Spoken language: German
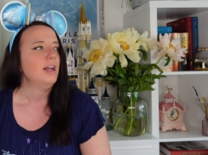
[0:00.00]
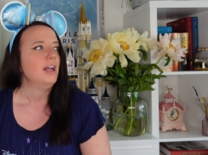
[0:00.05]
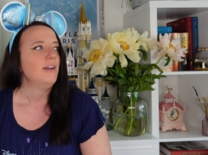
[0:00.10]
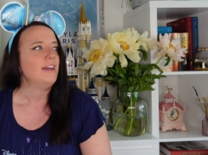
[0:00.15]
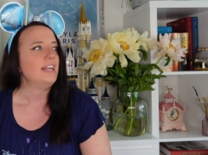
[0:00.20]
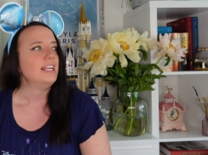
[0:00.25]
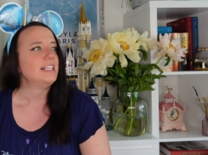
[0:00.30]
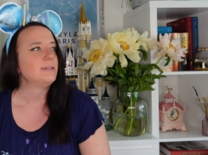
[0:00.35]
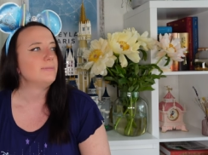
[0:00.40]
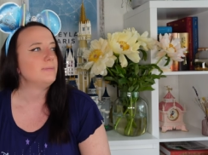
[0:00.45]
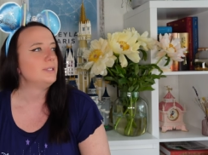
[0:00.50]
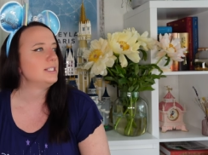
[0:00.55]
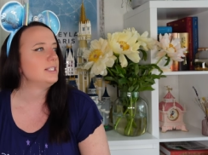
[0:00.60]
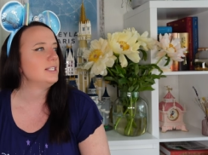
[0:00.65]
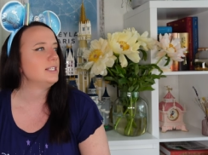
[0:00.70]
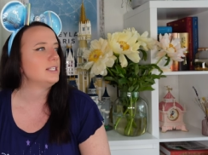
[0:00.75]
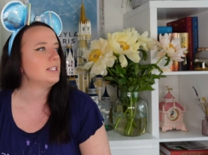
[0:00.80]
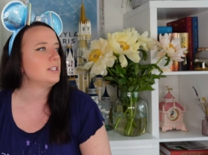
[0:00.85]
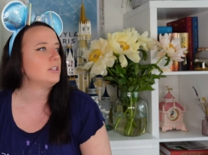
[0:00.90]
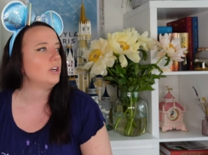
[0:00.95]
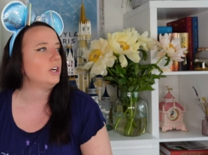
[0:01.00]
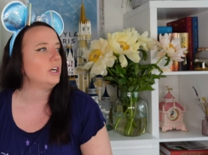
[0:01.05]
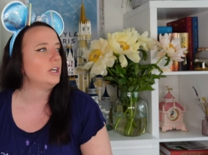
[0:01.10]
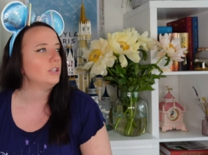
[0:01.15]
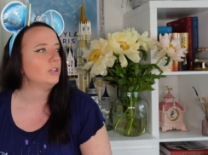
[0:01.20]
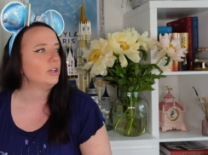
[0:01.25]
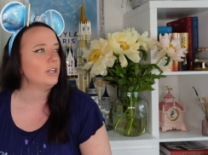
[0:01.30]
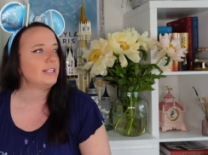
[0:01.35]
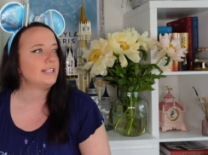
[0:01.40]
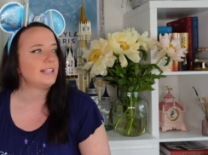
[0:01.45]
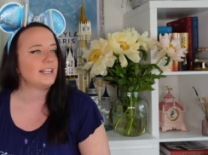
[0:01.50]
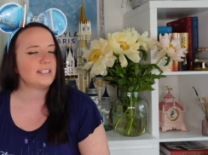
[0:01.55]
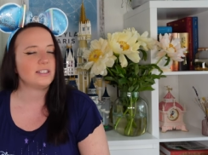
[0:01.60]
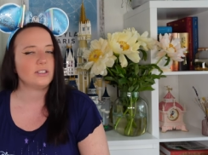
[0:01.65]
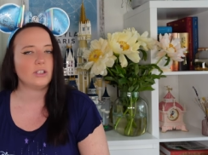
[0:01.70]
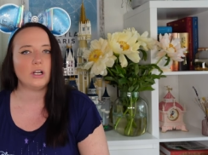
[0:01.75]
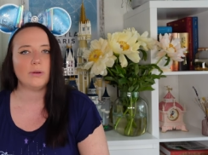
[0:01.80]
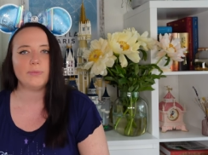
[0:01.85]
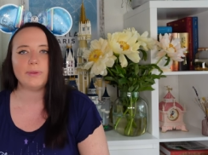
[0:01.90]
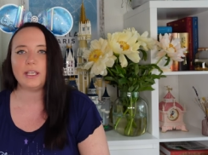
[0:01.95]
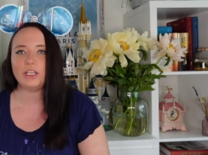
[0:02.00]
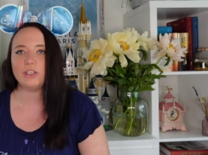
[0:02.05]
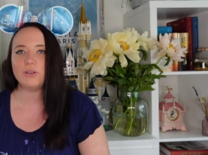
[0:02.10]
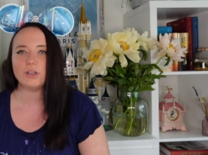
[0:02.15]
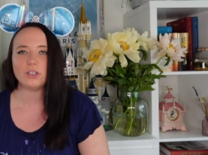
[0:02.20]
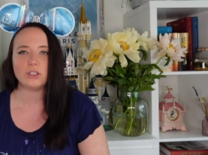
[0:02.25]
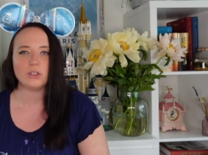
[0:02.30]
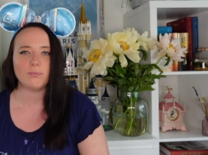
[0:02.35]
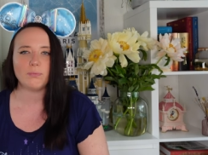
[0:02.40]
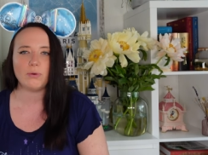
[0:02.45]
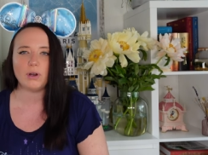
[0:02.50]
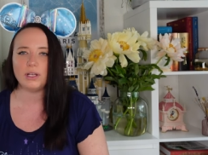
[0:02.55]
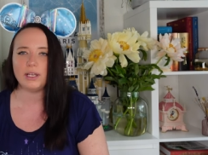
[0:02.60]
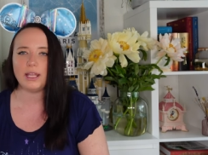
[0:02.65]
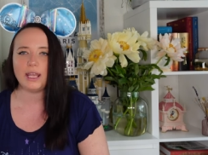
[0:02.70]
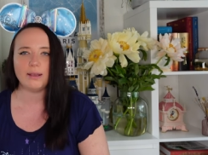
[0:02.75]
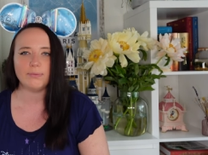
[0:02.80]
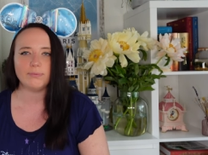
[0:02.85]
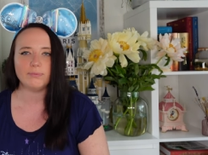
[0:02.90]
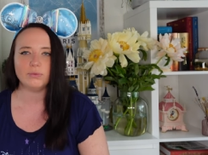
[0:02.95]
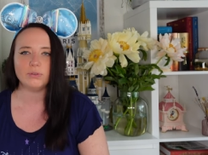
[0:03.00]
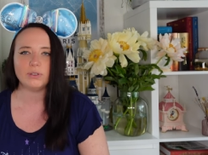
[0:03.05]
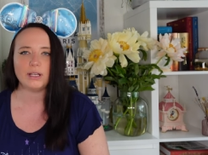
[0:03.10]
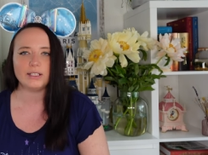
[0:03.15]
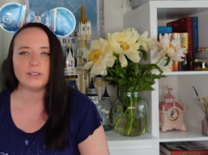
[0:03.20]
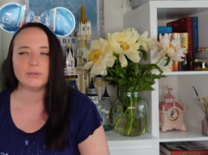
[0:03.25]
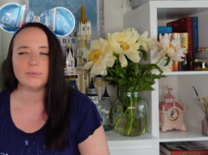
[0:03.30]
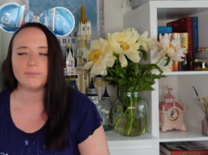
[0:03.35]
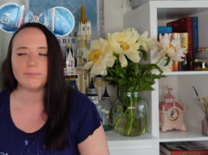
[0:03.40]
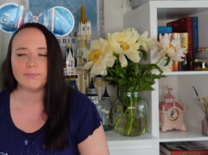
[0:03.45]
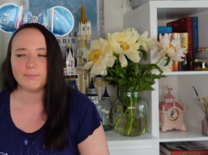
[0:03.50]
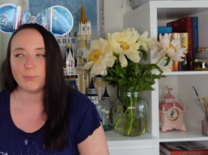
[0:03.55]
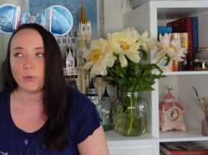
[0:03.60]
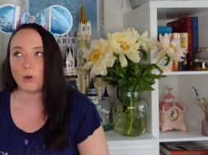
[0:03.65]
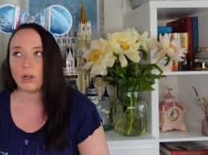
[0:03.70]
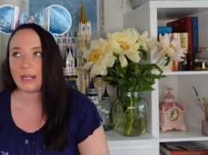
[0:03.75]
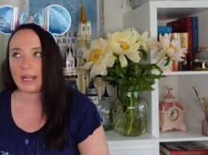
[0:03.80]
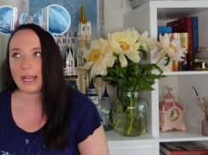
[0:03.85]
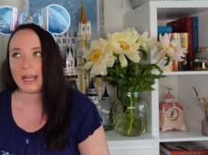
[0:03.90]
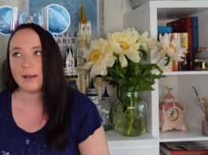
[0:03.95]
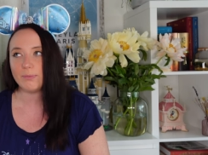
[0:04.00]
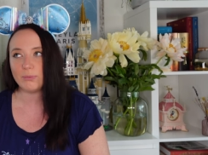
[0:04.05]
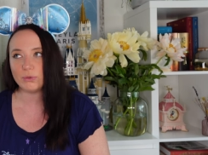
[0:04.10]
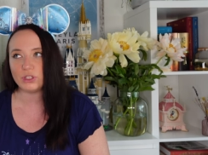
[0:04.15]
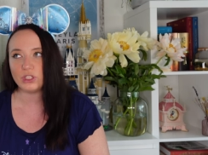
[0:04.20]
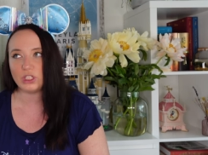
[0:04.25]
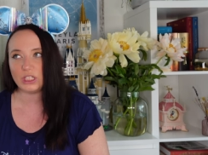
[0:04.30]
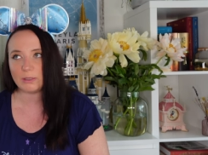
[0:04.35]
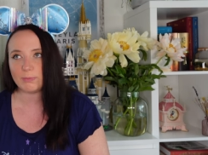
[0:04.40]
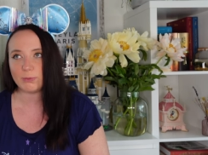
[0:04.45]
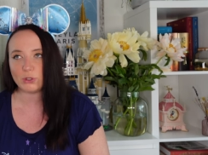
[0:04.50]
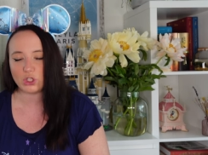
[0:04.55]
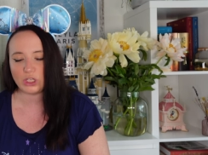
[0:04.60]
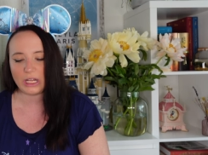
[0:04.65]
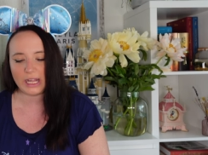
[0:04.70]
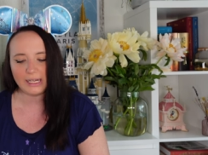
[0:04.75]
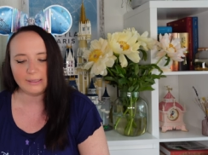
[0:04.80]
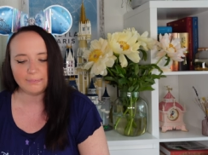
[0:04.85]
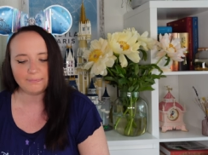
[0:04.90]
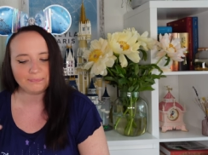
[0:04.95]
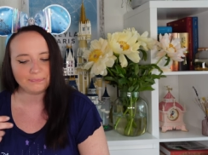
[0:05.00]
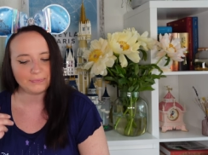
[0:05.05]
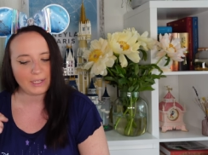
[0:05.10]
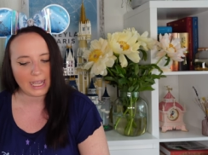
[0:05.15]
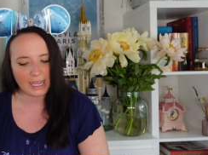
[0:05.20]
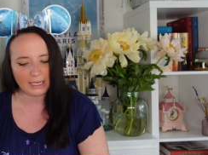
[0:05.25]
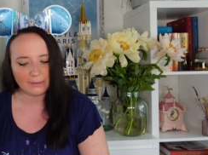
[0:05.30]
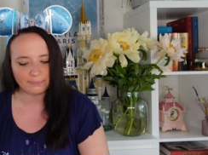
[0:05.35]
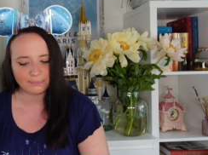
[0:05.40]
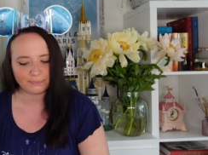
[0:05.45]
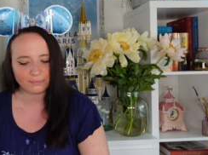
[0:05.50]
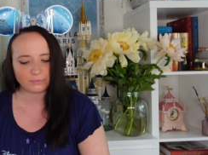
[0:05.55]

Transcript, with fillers: Wenn jetzt im Disney Store neue Tassen kommen, denke ich mir so, boah, nee, also, boah, geil, muss ich jetzt bestellen? Nein,